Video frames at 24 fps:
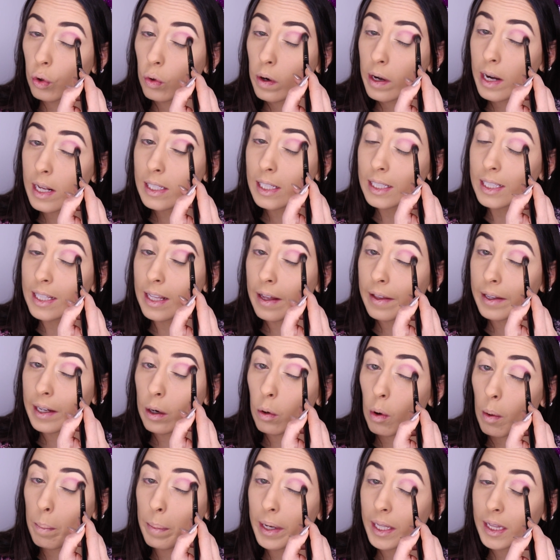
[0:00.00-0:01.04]
no hay necesidad de que
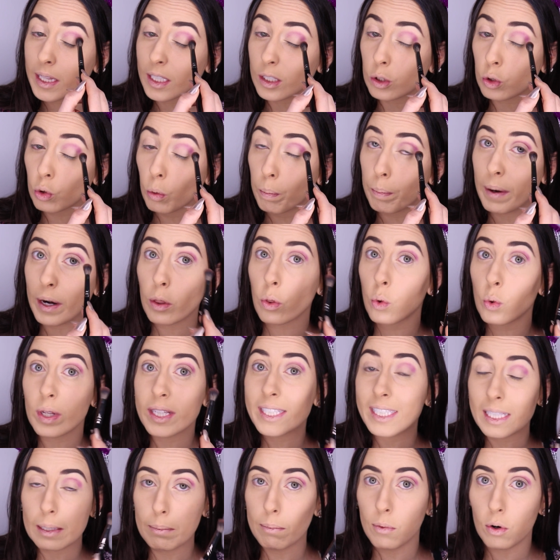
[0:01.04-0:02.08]
lo aprietes súper
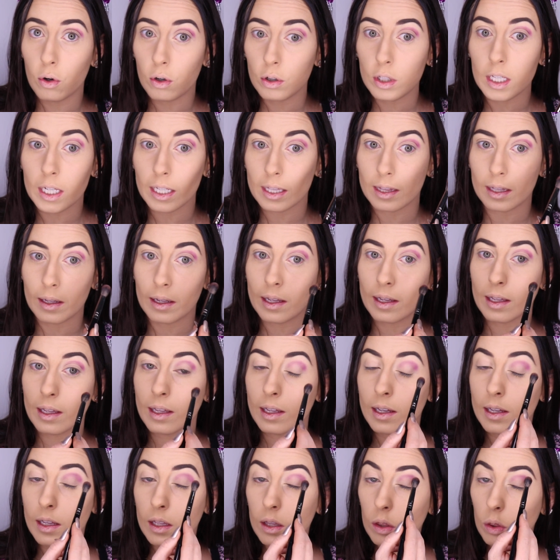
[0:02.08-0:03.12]
durísimo y que te
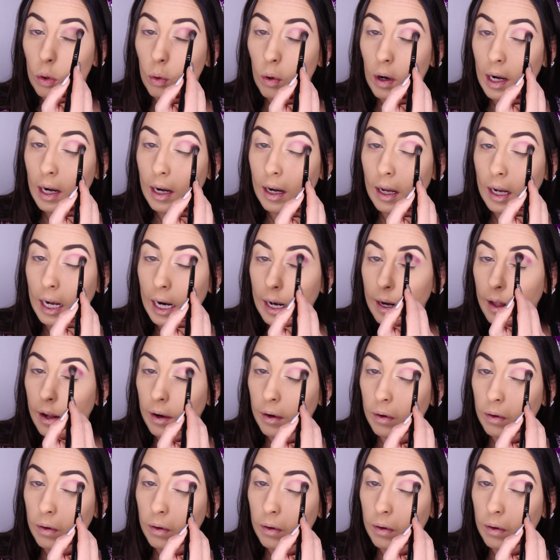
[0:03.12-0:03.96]
duela la cara,